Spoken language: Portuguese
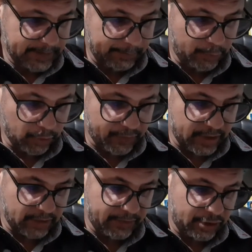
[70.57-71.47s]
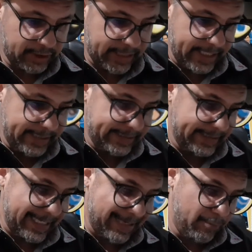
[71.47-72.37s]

1923 a